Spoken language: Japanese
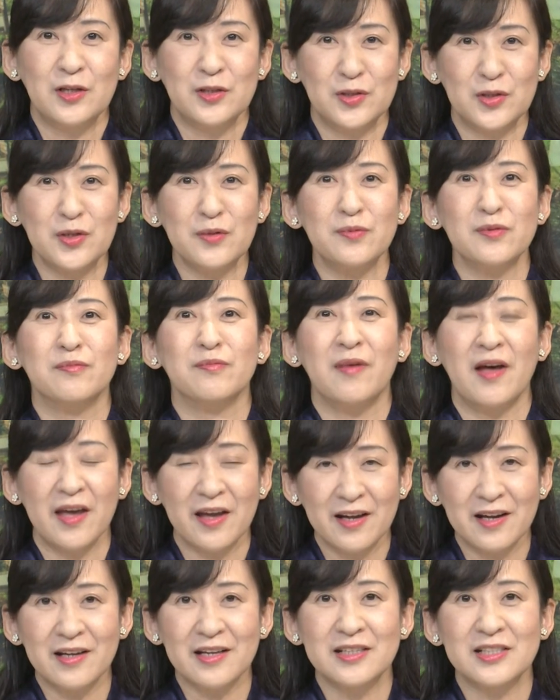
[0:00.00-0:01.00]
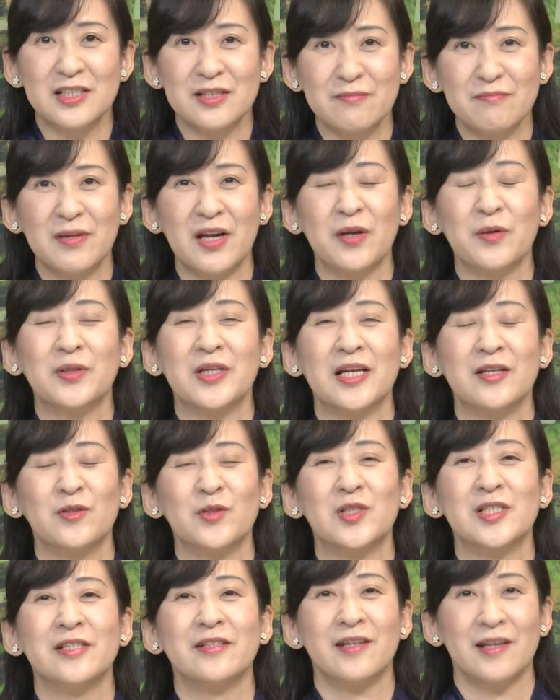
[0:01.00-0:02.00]
随分前から新米を
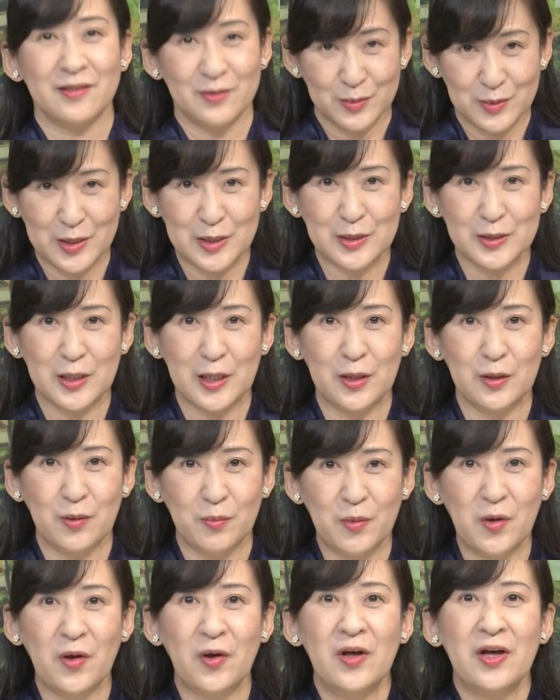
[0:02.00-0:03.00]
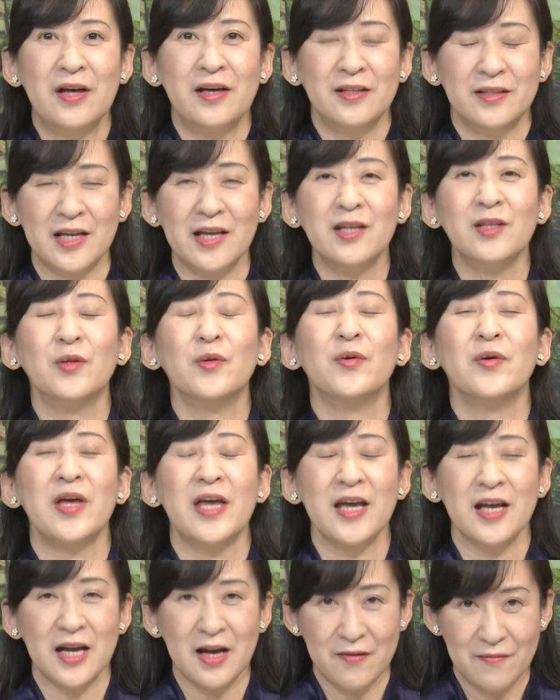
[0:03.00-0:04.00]
楽しんでいるんですけれども天皇
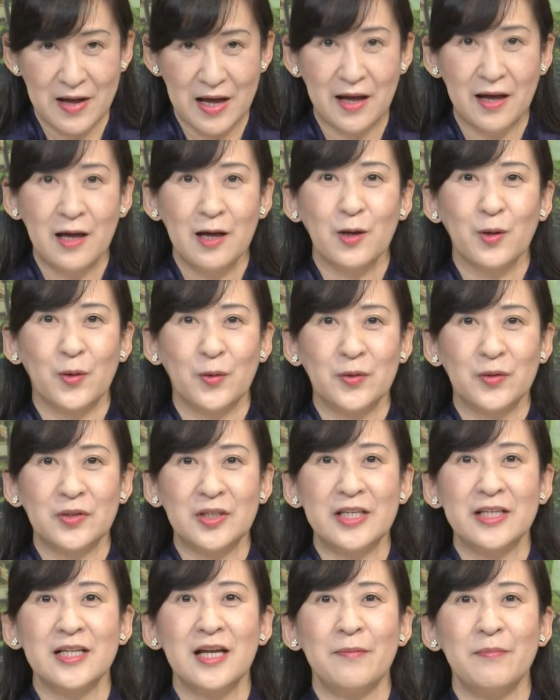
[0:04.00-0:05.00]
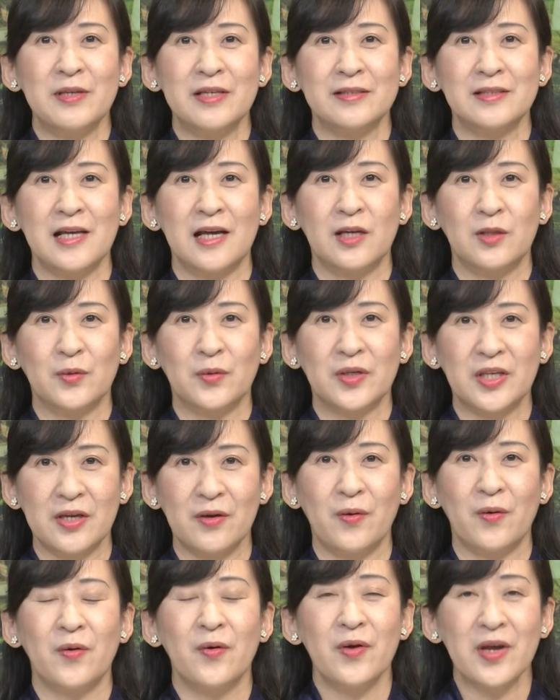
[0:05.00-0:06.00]
陛下はこの新浪祭の
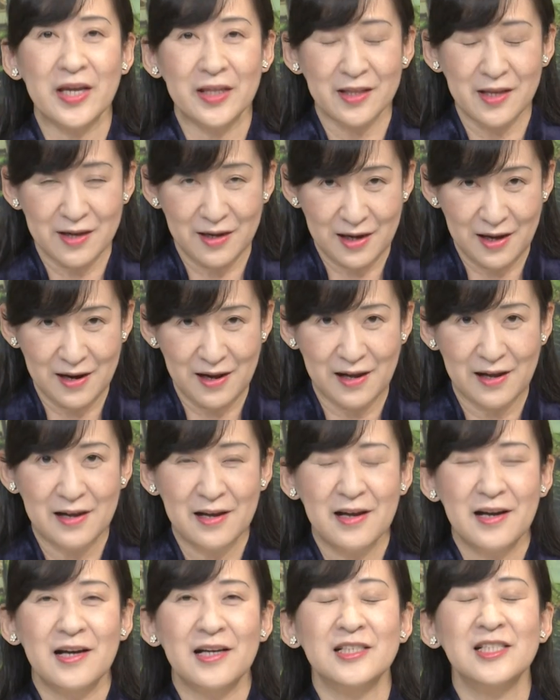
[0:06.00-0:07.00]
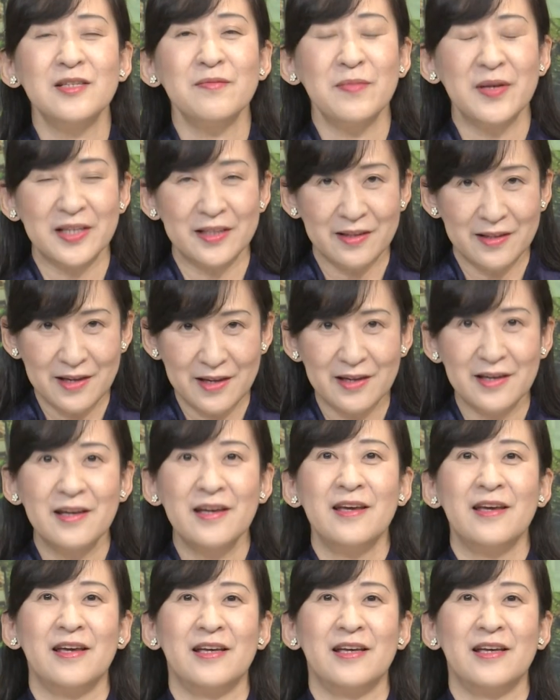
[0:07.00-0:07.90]
儀を終えてから初めて